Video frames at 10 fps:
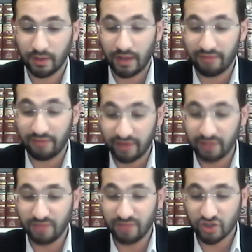Aval
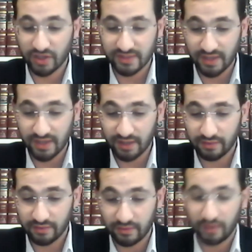im yesh
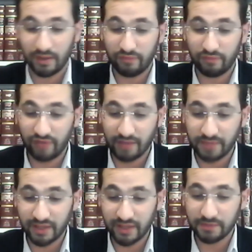lifne
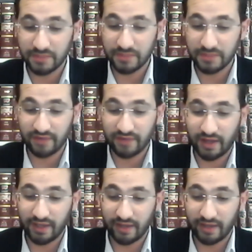abayit mitzvah
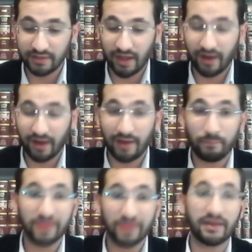lehaniach
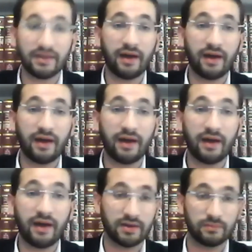al
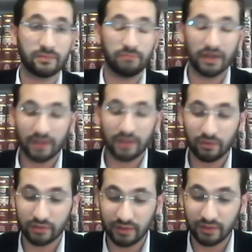petach Mettre à
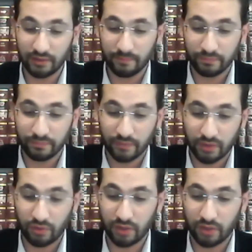l'entrée
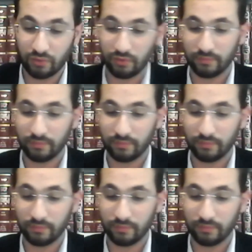de la cour.